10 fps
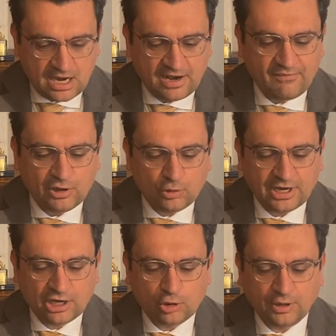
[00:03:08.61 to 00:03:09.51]
Al
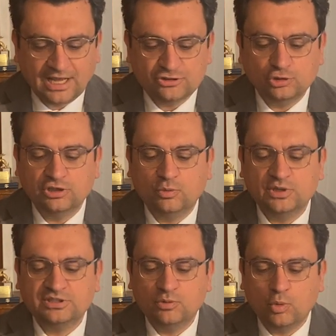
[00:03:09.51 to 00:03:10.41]
valore e al coraggio di
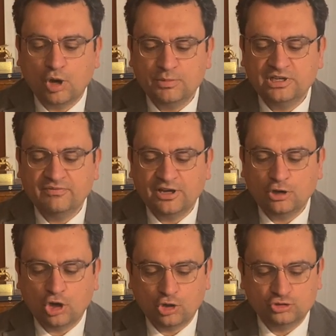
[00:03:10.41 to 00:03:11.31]
questi uomini
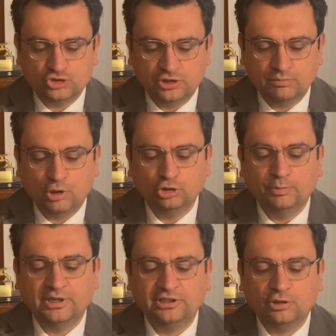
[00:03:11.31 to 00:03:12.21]
vanno oggi in modo
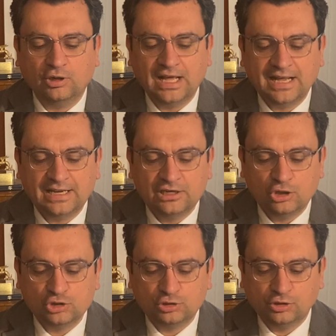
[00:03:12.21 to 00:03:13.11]
particolare il
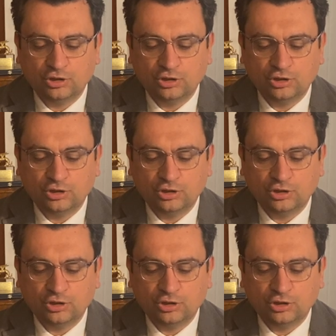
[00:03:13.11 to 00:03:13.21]
nostro